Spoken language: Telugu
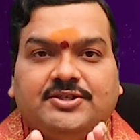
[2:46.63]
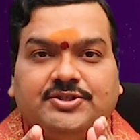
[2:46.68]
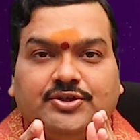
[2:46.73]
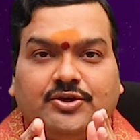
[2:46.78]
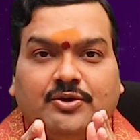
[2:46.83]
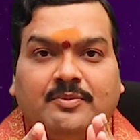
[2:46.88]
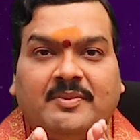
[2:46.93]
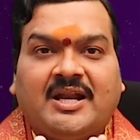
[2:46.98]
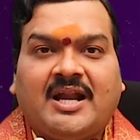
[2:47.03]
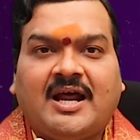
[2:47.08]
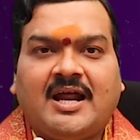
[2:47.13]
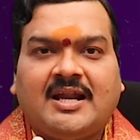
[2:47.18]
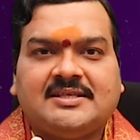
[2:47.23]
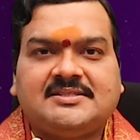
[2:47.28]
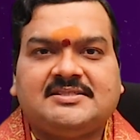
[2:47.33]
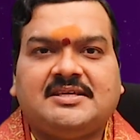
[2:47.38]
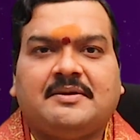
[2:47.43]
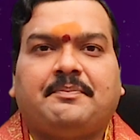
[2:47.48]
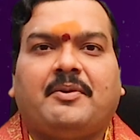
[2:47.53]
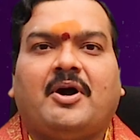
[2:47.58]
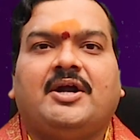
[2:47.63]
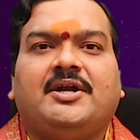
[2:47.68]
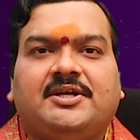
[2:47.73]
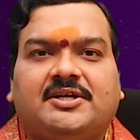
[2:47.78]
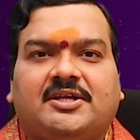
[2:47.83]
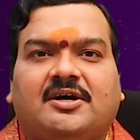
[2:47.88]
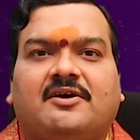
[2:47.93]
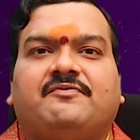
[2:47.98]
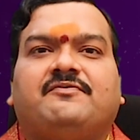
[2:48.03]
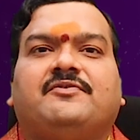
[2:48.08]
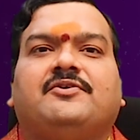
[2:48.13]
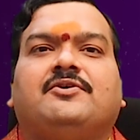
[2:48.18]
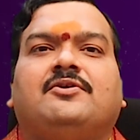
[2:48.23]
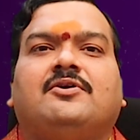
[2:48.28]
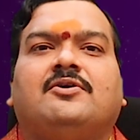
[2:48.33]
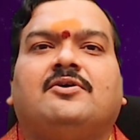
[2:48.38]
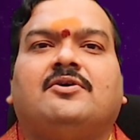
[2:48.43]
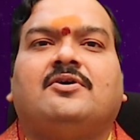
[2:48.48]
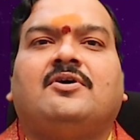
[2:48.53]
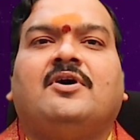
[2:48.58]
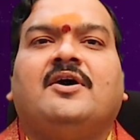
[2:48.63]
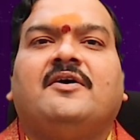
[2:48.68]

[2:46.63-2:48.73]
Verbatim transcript: న్యూమరాలజీ పాయింట్ ఆఫ్ వ్యూలో